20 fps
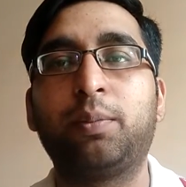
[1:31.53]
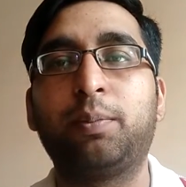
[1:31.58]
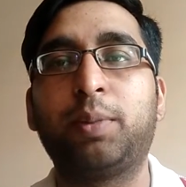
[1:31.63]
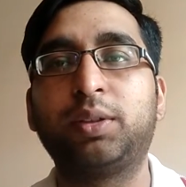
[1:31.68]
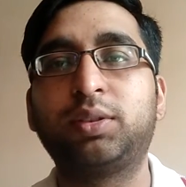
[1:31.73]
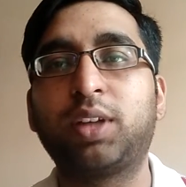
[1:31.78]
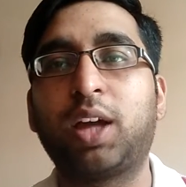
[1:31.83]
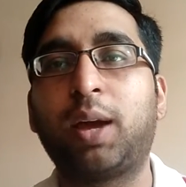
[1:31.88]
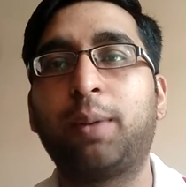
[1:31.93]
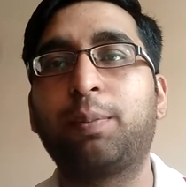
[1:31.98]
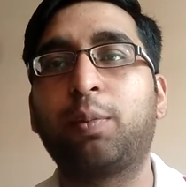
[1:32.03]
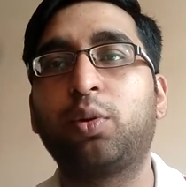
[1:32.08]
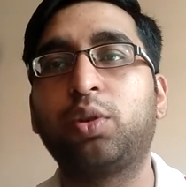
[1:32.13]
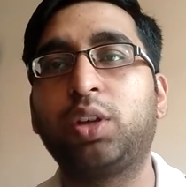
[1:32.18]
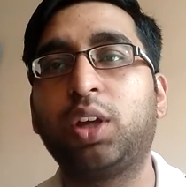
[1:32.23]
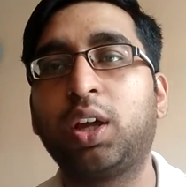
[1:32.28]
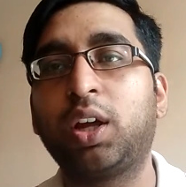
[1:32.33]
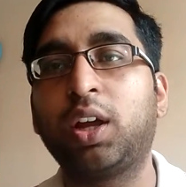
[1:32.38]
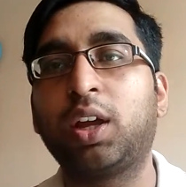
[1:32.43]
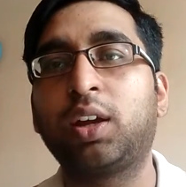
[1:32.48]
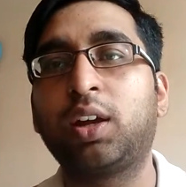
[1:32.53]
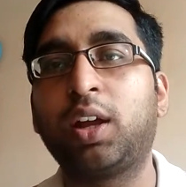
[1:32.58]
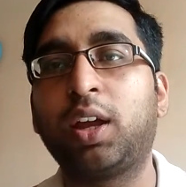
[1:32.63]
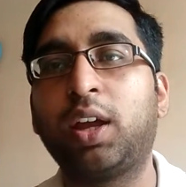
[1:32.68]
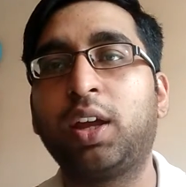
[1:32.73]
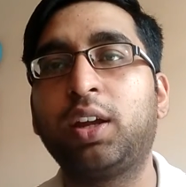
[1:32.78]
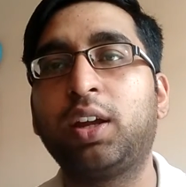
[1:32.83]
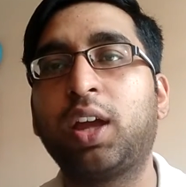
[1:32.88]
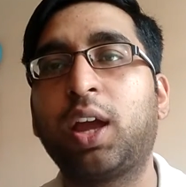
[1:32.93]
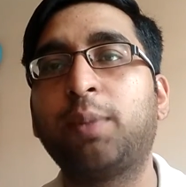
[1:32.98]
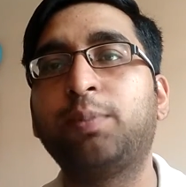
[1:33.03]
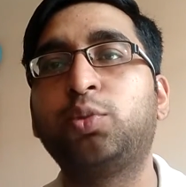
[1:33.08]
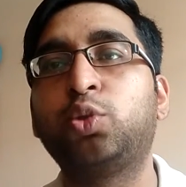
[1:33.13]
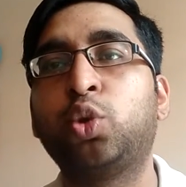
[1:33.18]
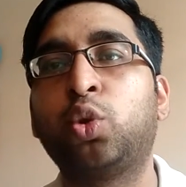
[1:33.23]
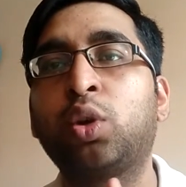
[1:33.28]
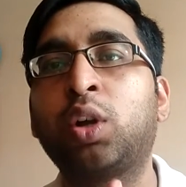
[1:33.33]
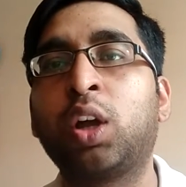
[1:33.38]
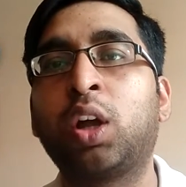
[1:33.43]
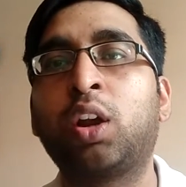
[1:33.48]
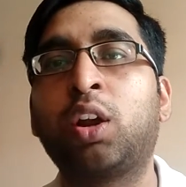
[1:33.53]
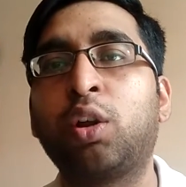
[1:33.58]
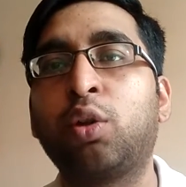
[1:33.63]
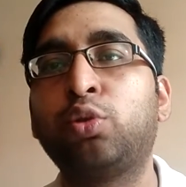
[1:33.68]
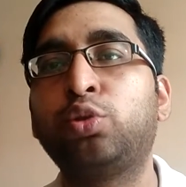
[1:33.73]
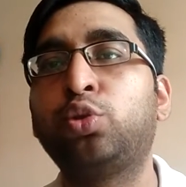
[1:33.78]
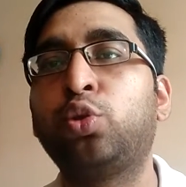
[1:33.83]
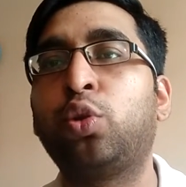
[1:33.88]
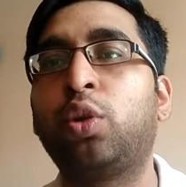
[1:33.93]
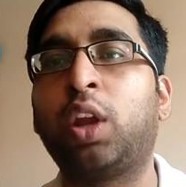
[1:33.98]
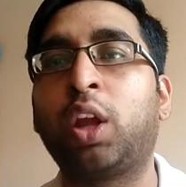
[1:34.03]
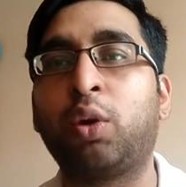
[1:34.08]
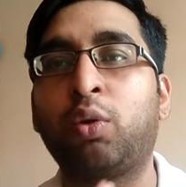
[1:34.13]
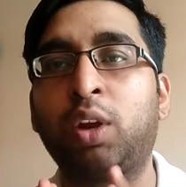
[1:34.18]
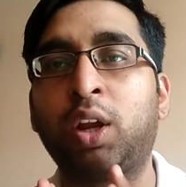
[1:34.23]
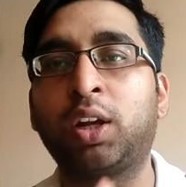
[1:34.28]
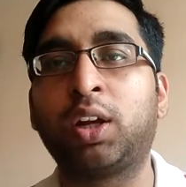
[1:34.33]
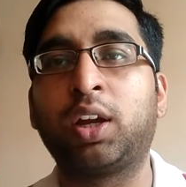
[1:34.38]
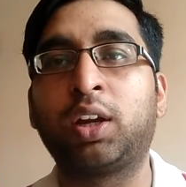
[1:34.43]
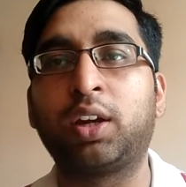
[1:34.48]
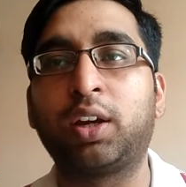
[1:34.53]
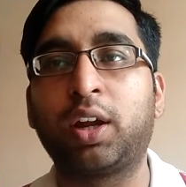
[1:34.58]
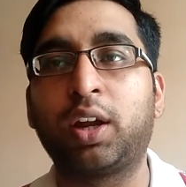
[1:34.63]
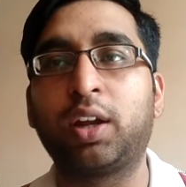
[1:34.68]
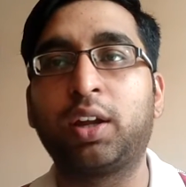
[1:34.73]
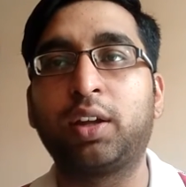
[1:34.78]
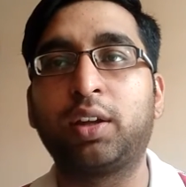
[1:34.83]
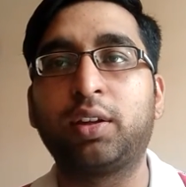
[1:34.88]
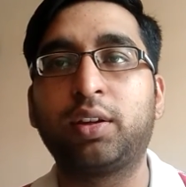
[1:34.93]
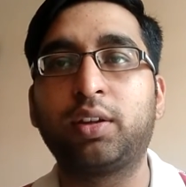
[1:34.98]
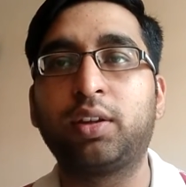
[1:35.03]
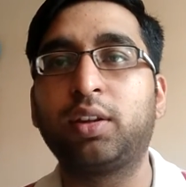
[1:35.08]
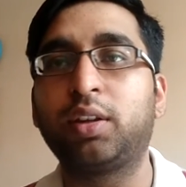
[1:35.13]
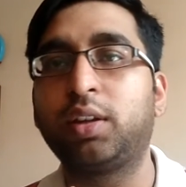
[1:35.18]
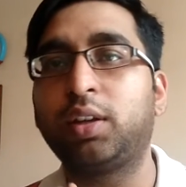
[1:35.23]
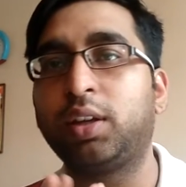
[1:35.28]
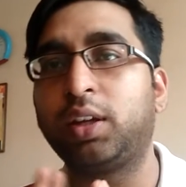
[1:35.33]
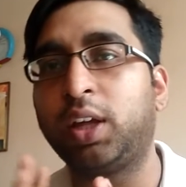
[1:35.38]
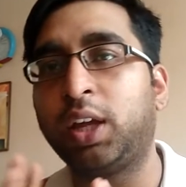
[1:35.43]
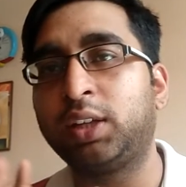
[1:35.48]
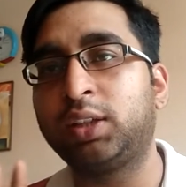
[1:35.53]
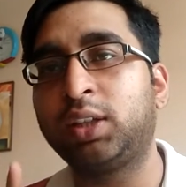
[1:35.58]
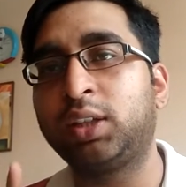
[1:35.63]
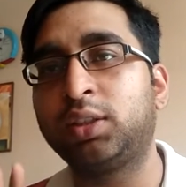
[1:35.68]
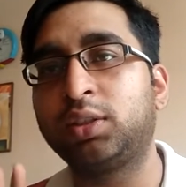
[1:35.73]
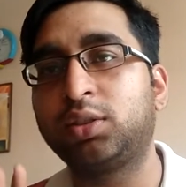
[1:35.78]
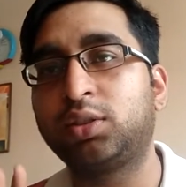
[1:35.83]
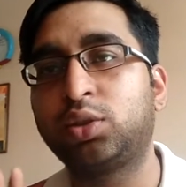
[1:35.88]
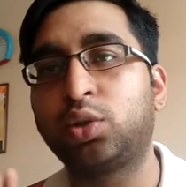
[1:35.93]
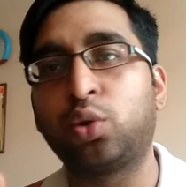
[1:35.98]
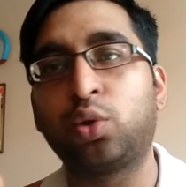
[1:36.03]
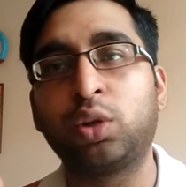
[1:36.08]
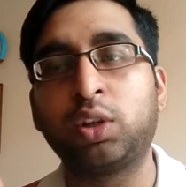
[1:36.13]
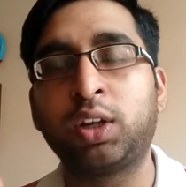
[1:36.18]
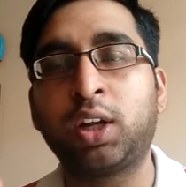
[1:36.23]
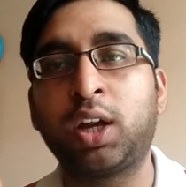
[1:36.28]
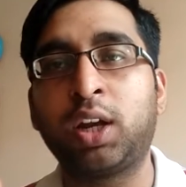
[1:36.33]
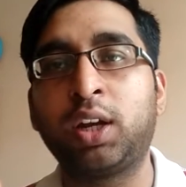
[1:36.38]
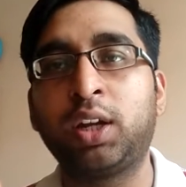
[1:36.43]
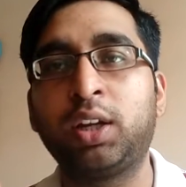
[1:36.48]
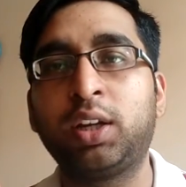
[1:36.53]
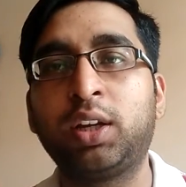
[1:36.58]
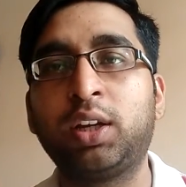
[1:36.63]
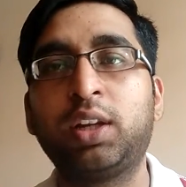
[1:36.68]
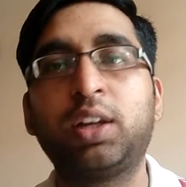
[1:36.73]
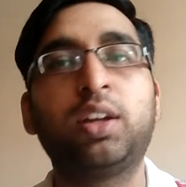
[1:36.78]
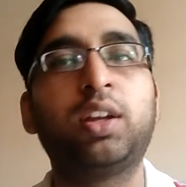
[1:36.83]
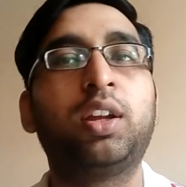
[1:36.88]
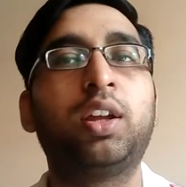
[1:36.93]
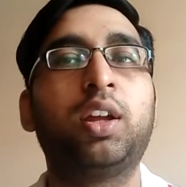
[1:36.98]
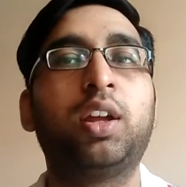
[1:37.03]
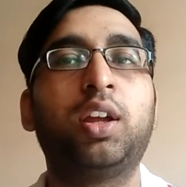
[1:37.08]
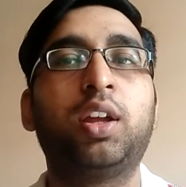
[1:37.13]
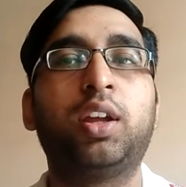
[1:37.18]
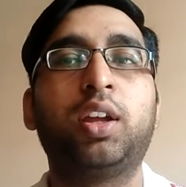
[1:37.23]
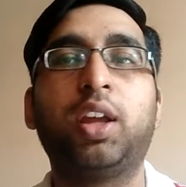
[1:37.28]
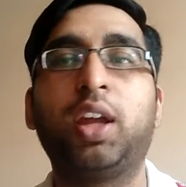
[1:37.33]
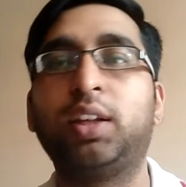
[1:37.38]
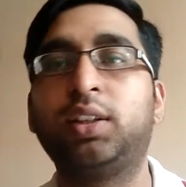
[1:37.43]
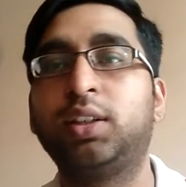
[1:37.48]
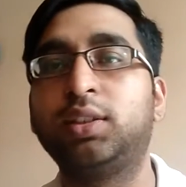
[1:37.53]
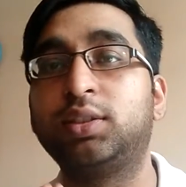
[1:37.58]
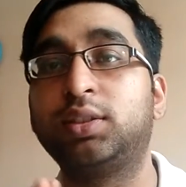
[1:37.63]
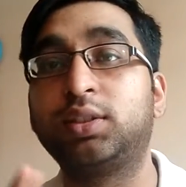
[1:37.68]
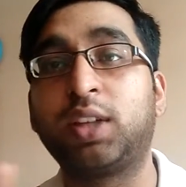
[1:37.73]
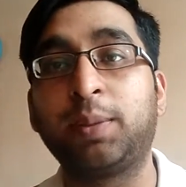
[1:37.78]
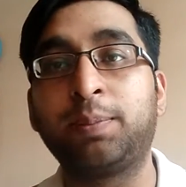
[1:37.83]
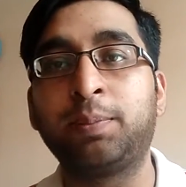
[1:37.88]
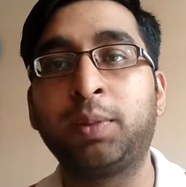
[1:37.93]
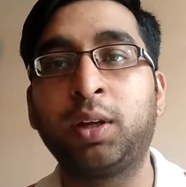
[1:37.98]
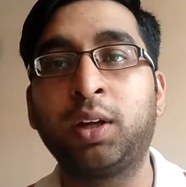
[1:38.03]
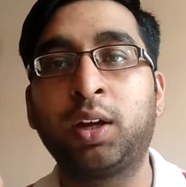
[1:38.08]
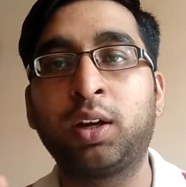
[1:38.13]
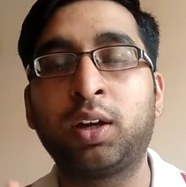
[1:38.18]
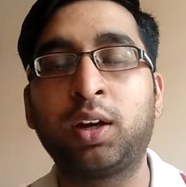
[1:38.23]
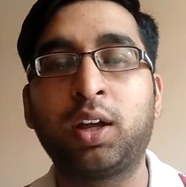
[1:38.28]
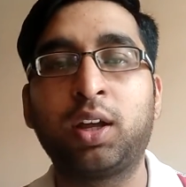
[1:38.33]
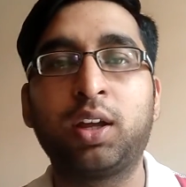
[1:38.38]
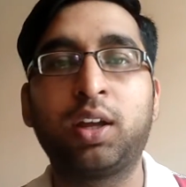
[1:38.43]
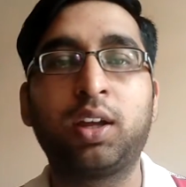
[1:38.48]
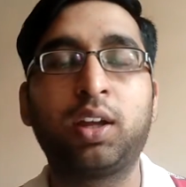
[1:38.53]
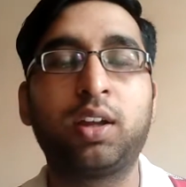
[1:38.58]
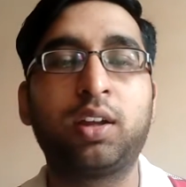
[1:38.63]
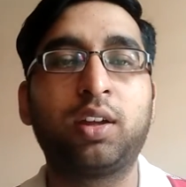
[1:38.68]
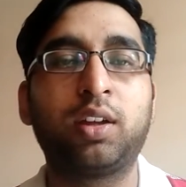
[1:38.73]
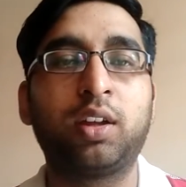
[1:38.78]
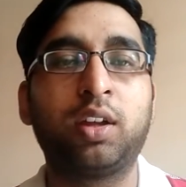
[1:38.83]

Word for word: बस आपको ये करना है कि आप जो कर रहे हो उसको रेगुलर करना है एक दिन छोड़ना नहीं है एक दिन स्किप नहीं करना है